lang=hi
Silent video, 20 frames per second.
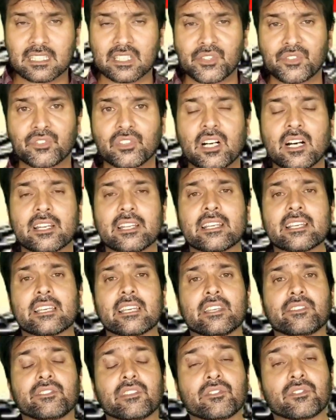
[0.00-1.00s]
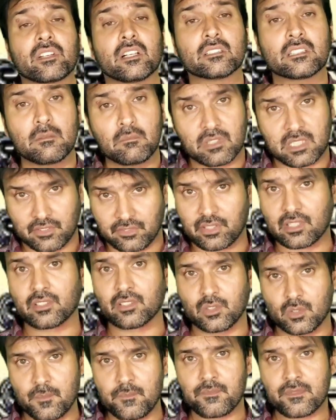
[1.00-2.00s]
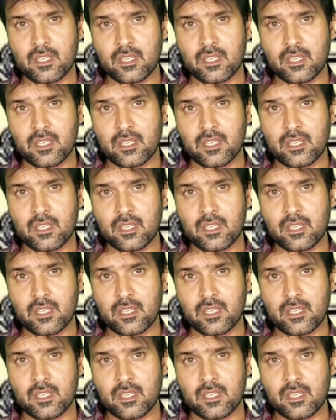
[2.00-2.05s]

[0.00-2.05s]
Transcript: के सारे केसेस ख़त्म कर सकता हो